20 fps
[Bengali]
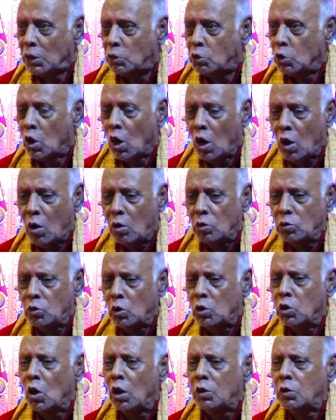কিছুটা
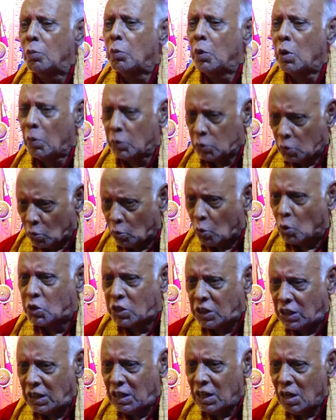যদিও একটু পরিবর্তন
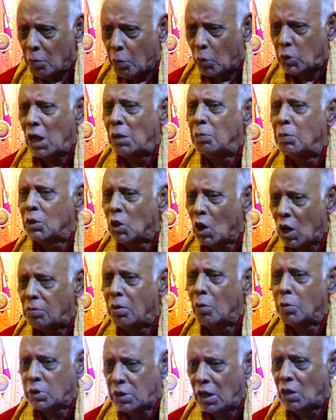করছি প্রসাদ বিতরণ
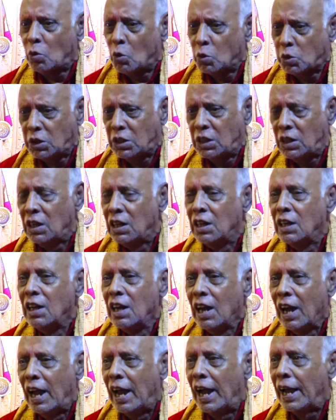ব্যবস্থা করছি
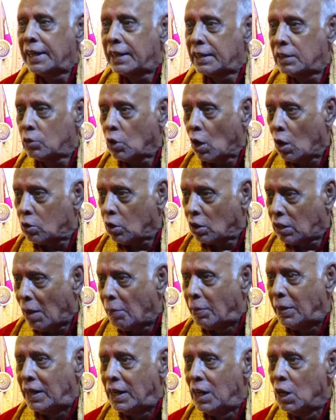হ্যাঁ
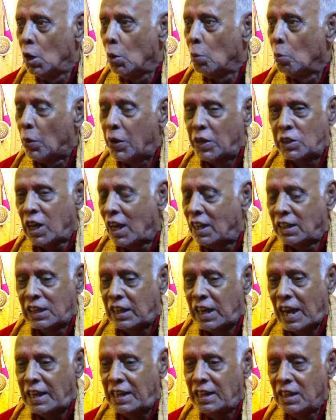তথাপি আমাদের শান্তি
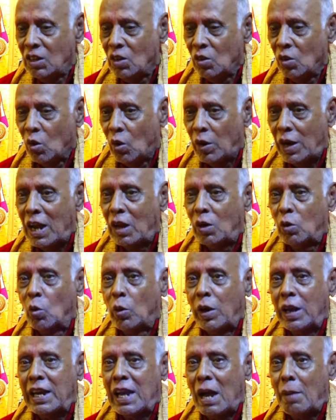নাই অনেক
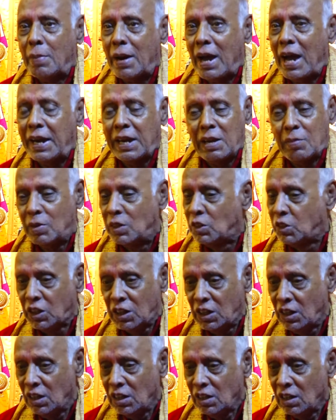লোকেরই আমরা হারিয়ে ফেলছি
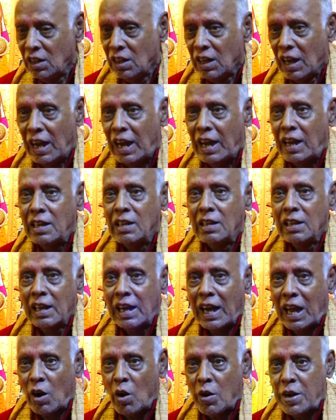হ্যাঁ
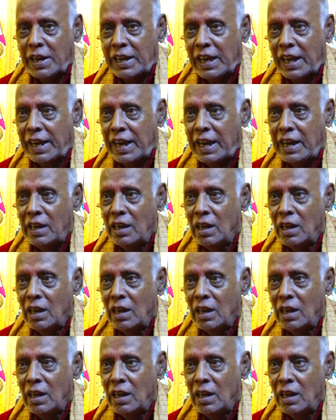কারণ এখানে